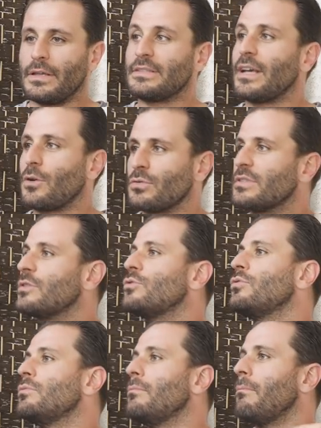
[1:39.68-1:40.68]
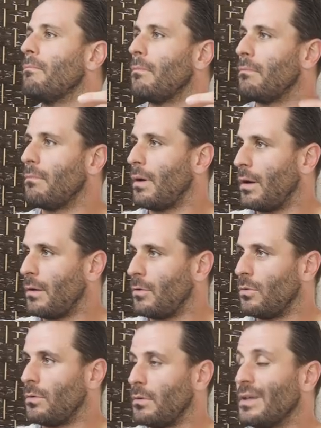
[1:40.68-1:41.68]
et ça constitue
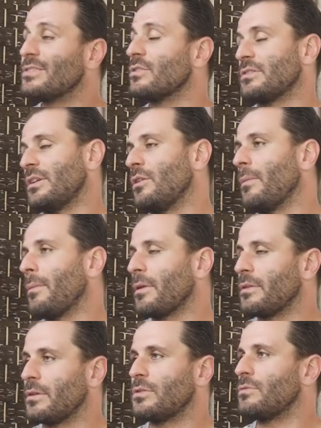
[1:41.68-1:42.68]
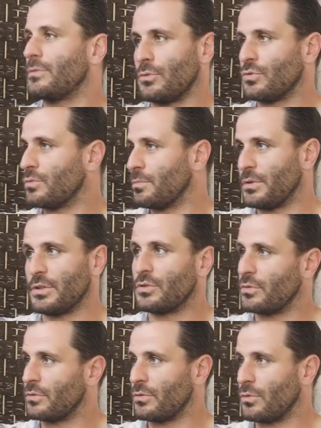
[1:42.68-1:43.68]
l'essentiel de ma pratique. Je fais d'autres petites
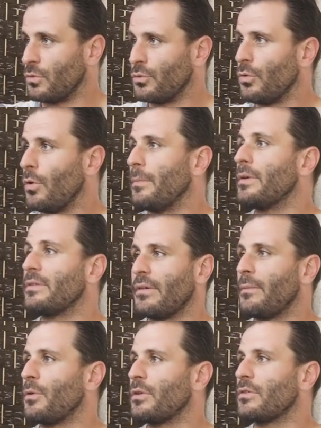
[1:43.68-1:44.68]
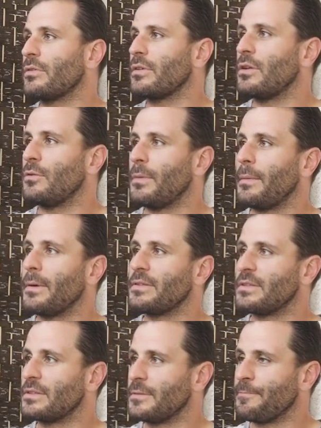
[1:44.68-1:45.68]
choses autour, mais c'est vraiment l'essentiel de ma
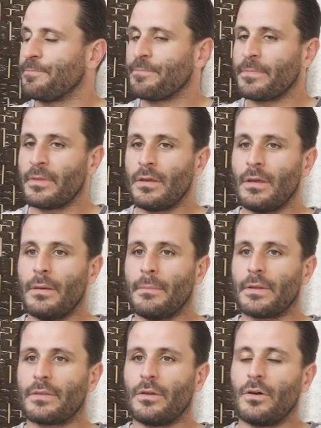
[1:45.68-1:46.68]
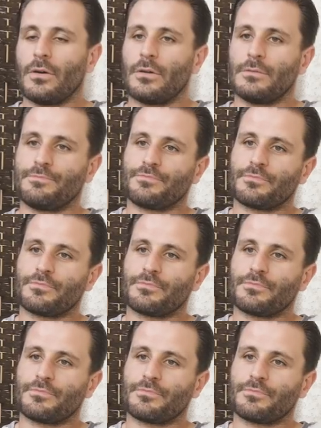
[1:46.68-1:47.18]
pratique. Maintenant,